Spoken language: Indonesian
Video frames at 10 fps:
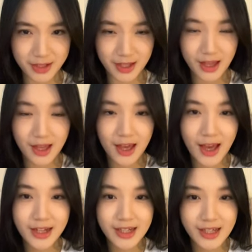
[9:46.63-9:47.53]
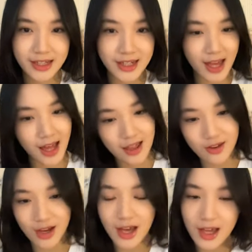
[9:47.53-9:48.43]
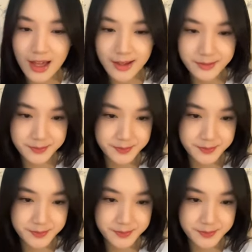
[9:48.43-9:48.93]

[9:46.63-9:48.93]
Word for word: deh Hai Delin halo kak